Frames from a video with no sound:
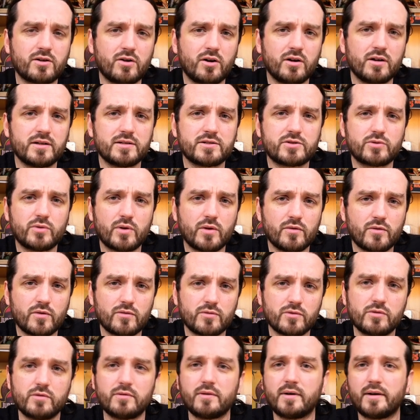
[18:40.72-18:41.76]
Colin
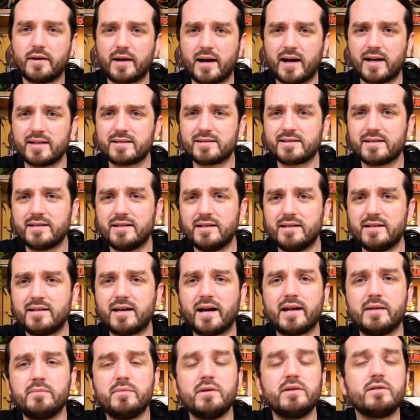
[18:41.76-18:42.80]
Trevorrow hat in
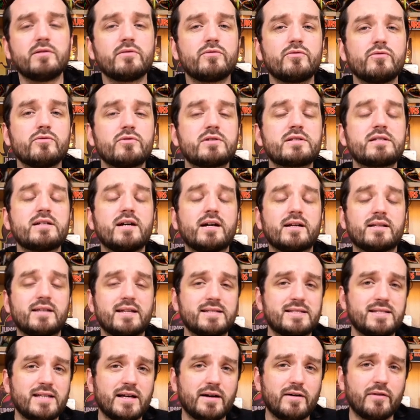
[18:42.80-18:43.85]
einem Interview gesagt,
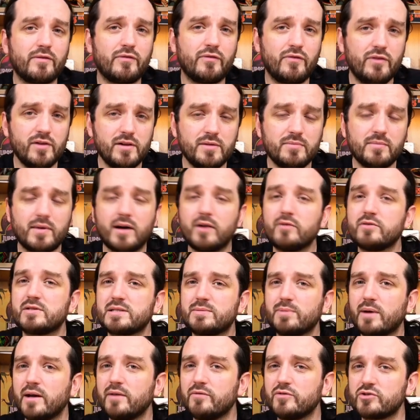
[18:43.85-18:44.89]
dass der Film aus
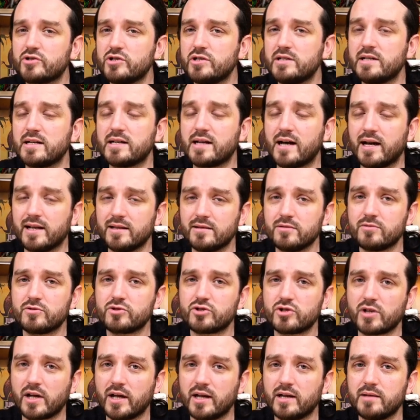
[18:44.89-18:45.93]
zwei verschiedenen
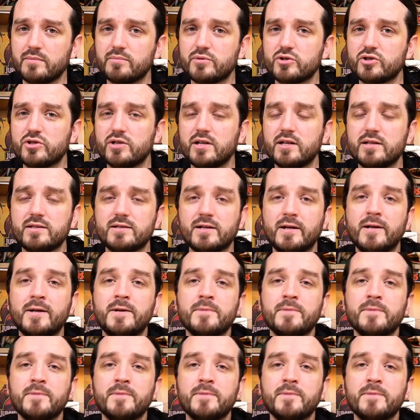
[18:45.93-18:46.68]
Handlungssträngen besteht